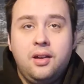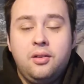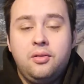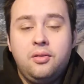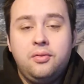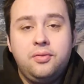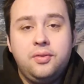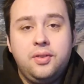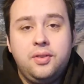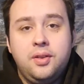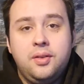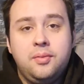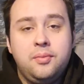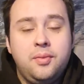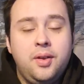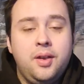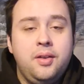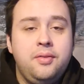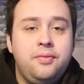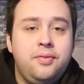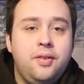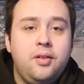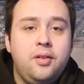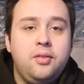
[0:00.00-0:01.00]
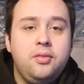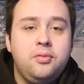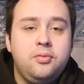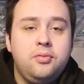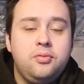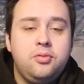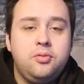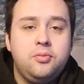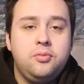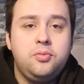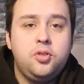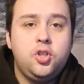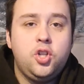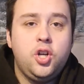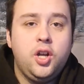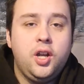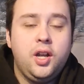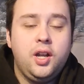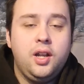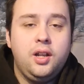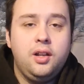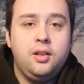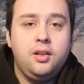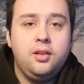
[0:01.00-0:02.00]
auf dem FV YouTube
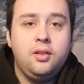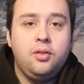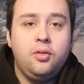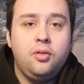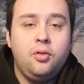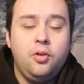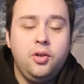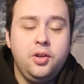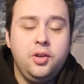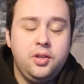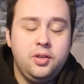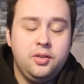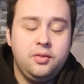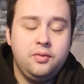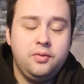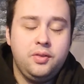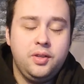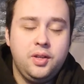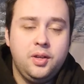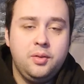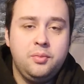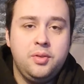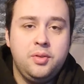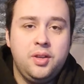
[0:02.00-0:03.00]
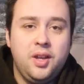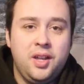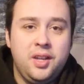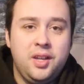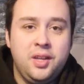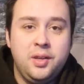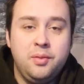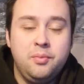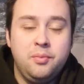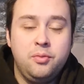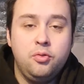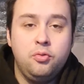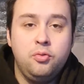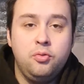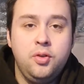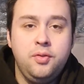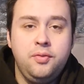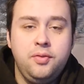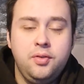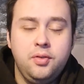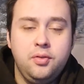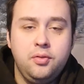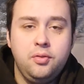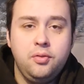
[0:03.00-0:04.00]
Channel heute wieder mit einem
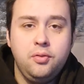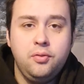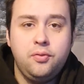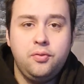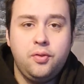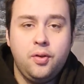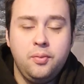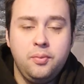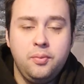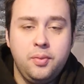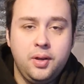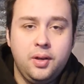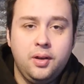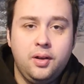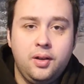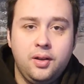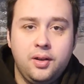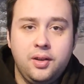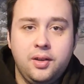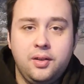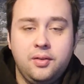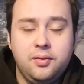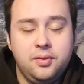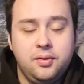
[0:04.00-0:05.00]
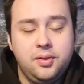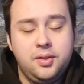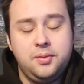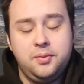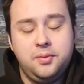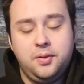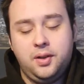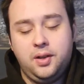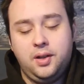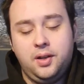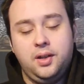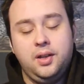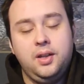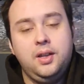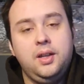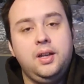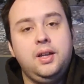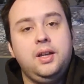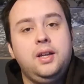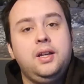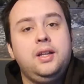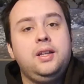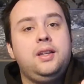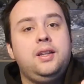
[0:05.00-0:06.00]
Review von Begardi und zwar
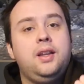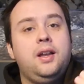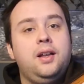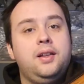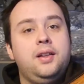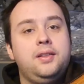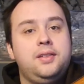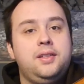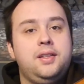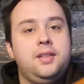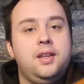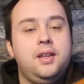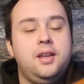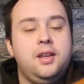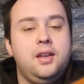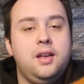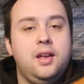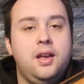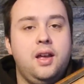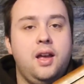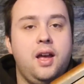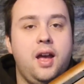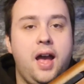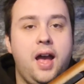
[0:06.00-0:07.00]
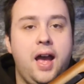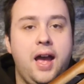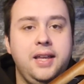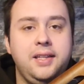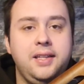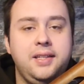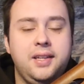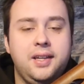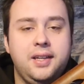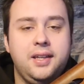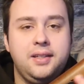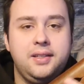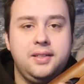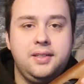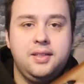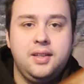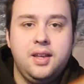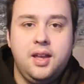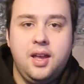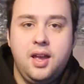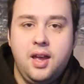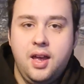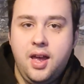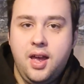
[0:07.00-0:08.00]
das
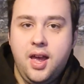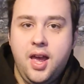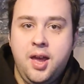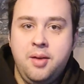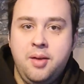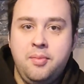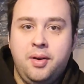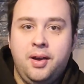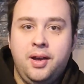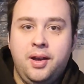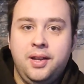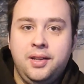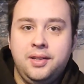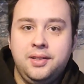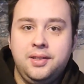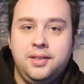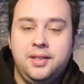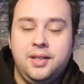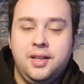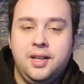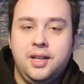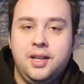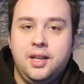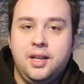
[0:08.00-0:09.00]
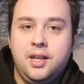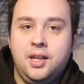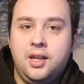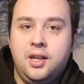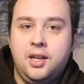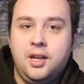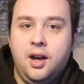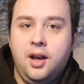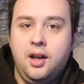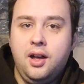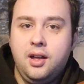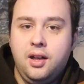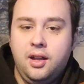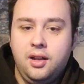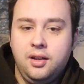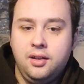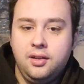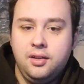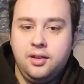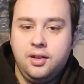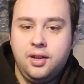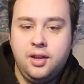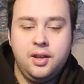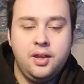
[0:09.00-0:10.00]
ICS M1
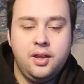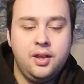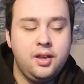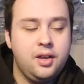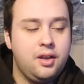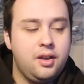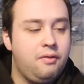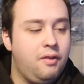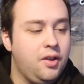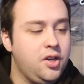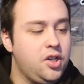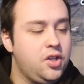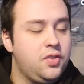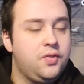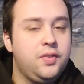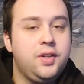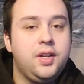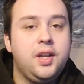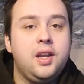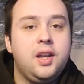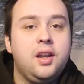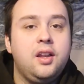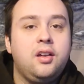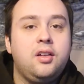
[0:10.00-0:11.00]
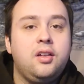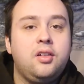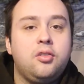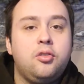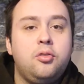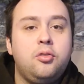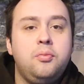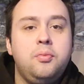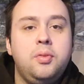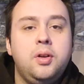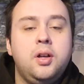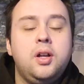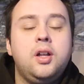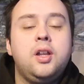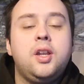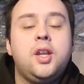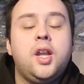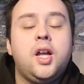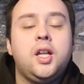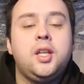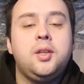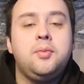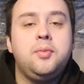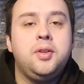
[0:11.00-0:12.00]
Garant. Quatschen wir nicht lange rum,
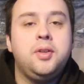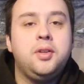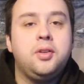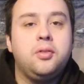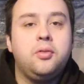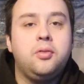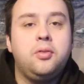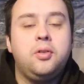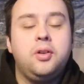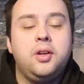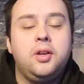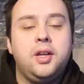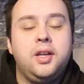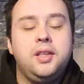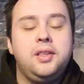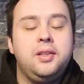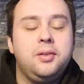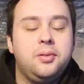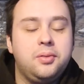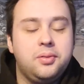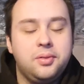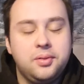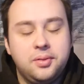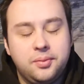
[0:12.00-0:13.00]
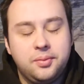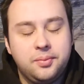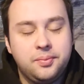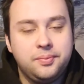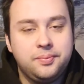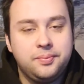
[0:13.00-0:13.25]
nach dem Intro geht's los.